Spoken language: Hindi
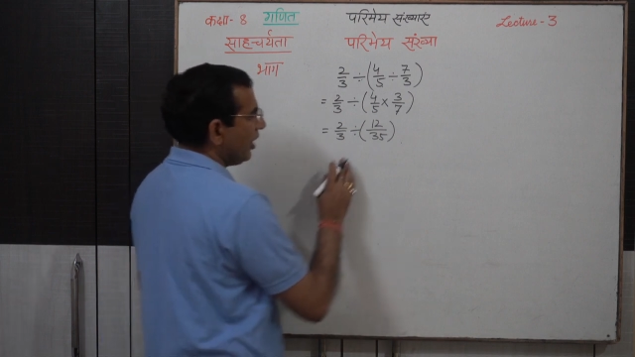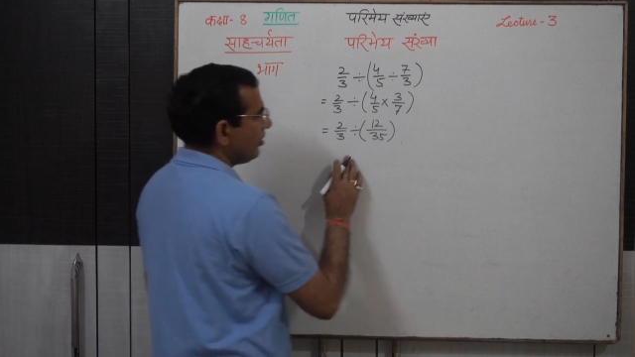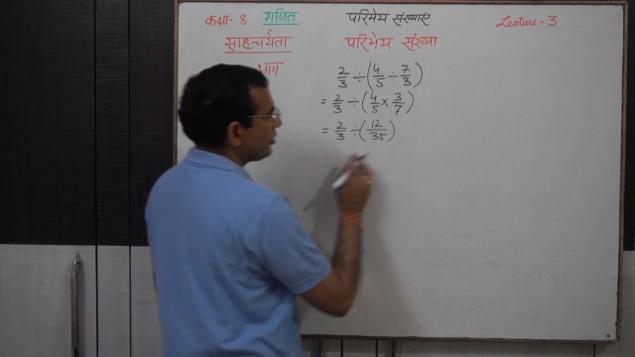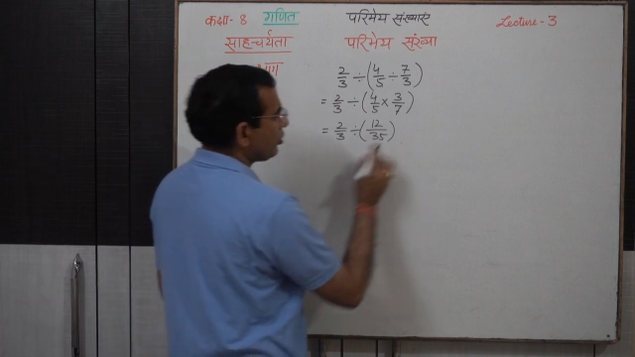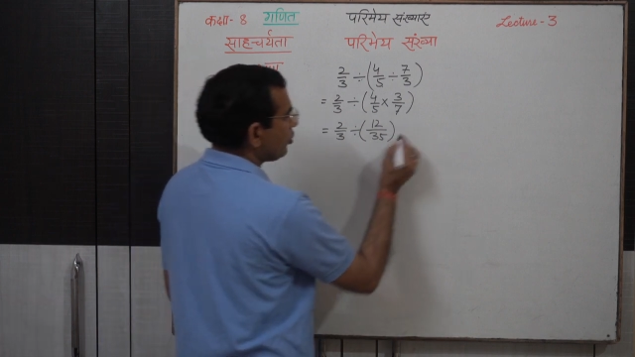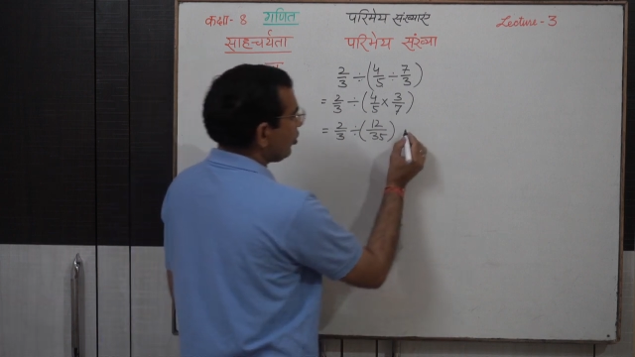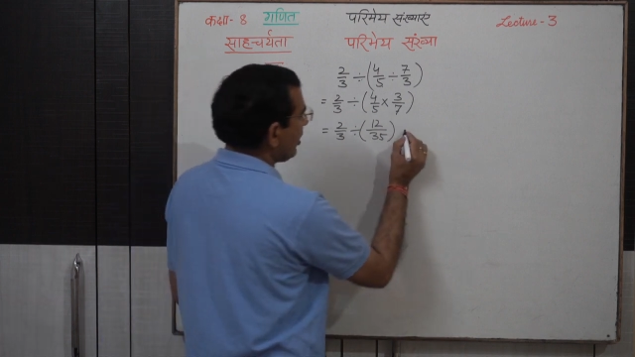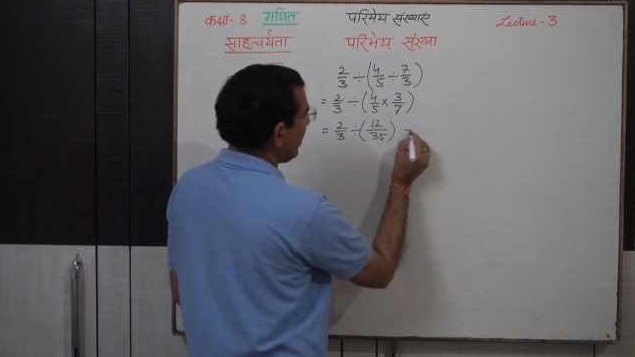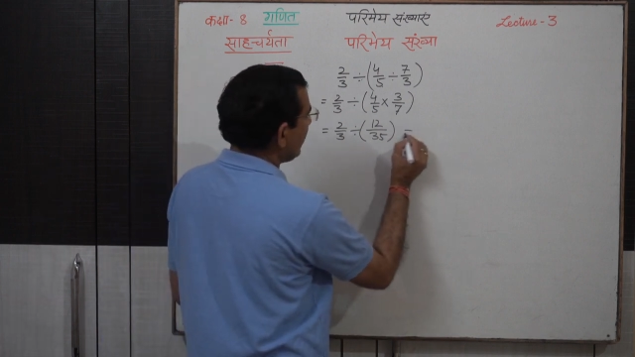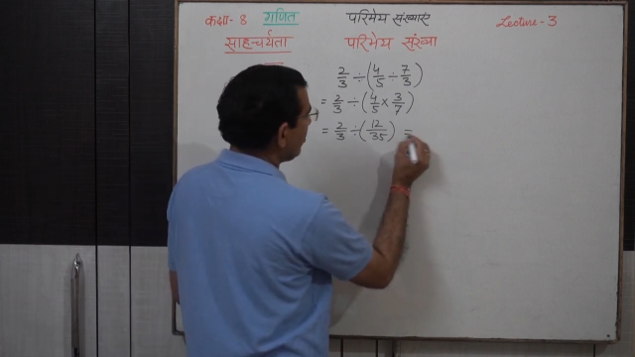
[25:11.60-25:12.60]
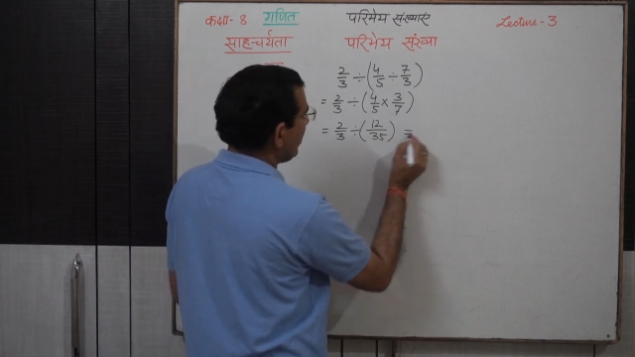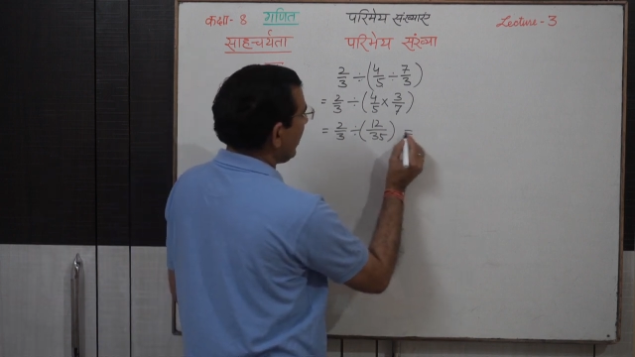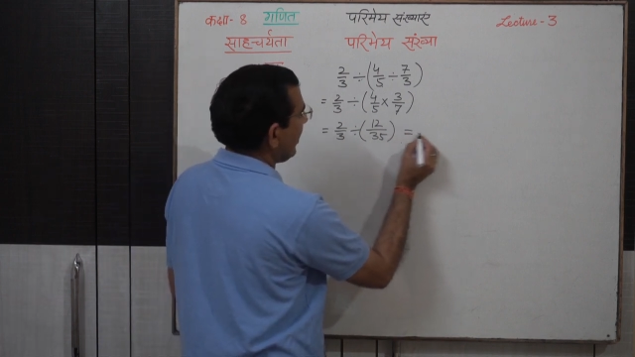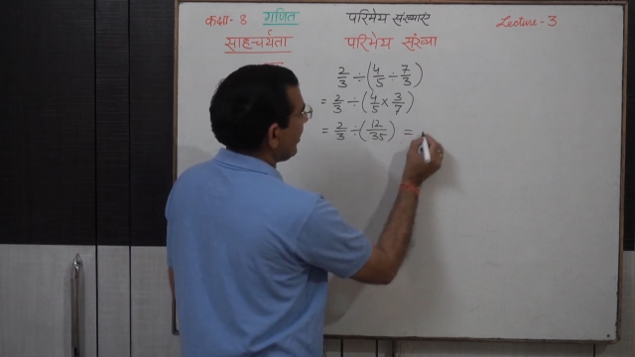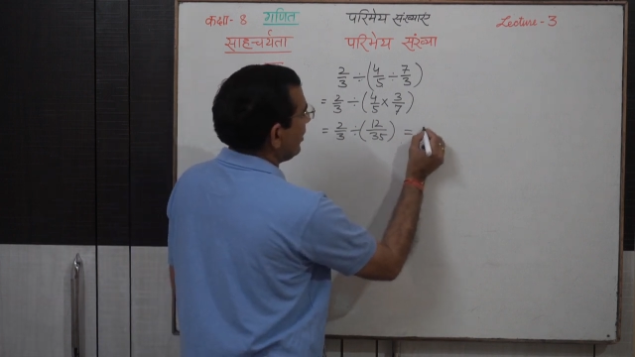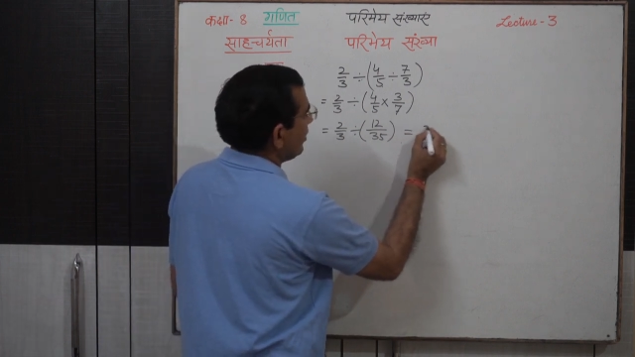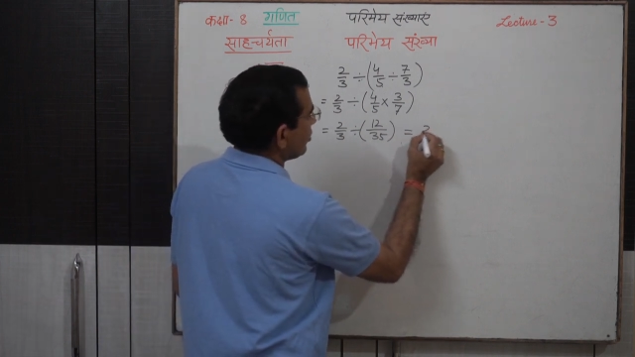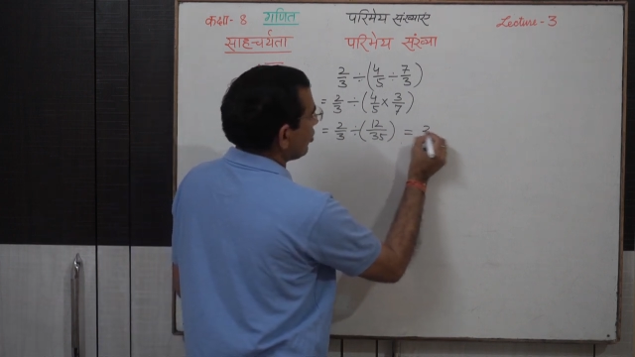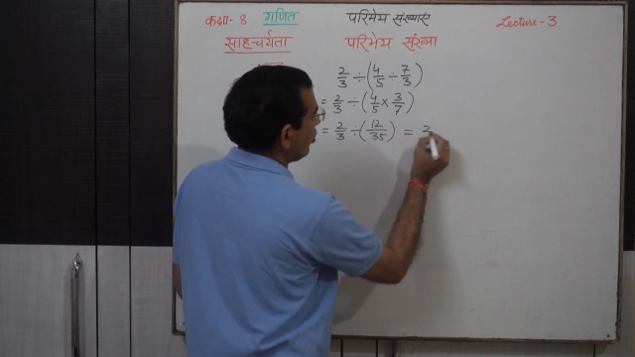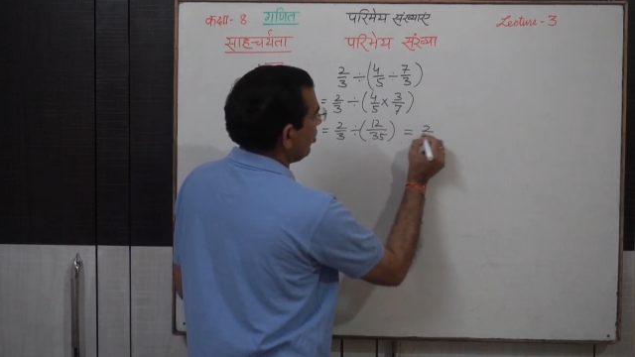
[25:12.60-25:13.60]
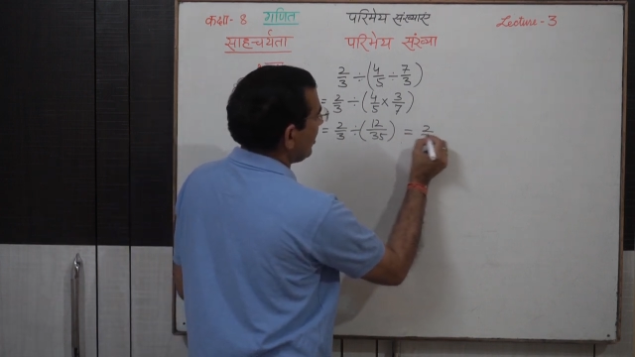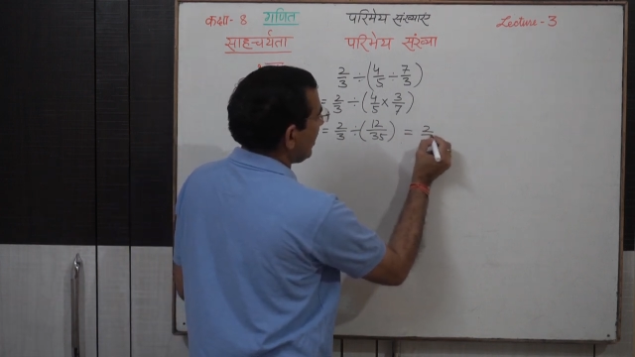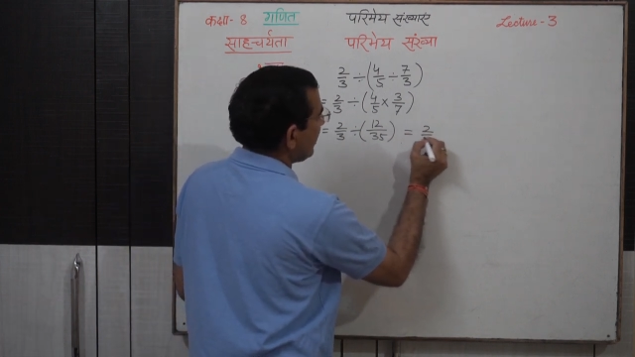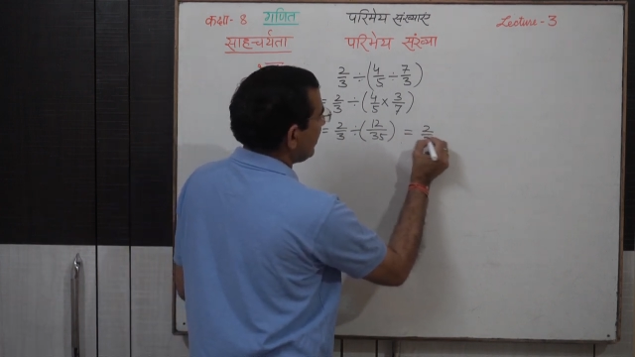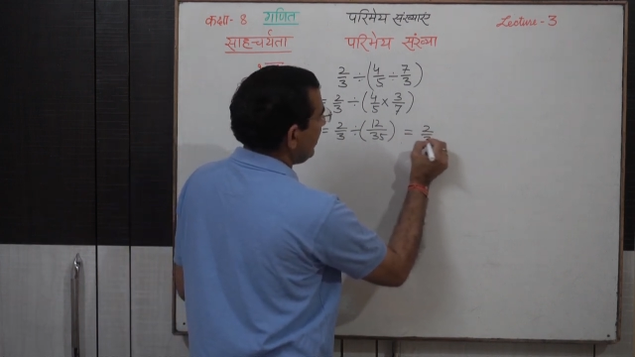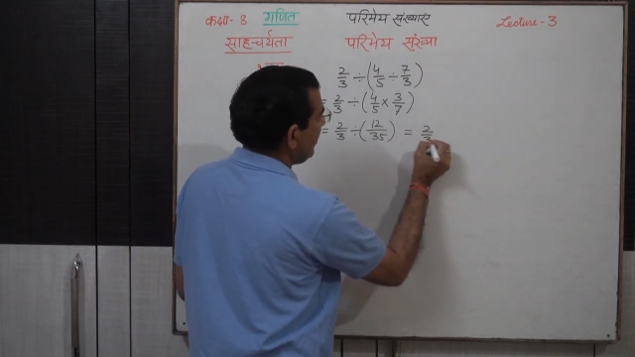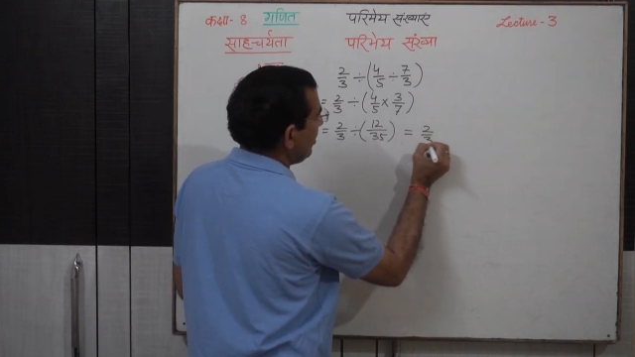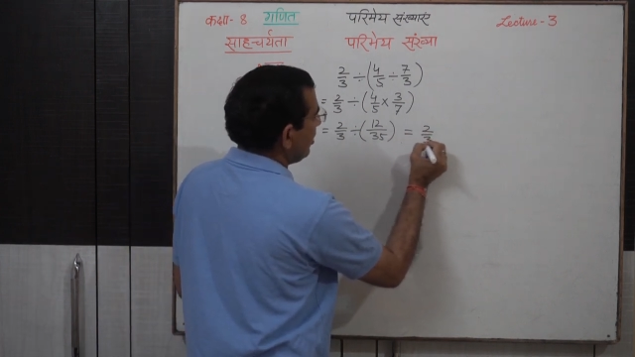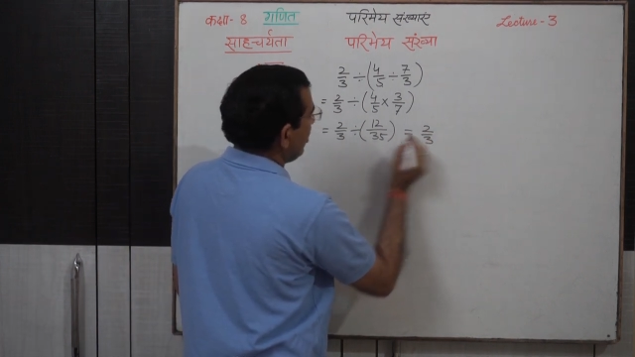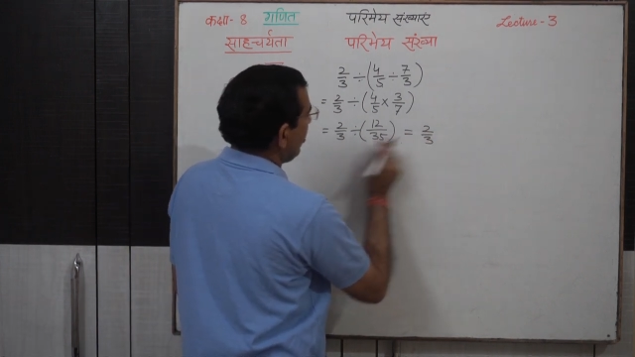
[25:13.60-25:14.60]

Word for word: अब इसको सोल्व करेंगे तो क्या है दो बटा तीन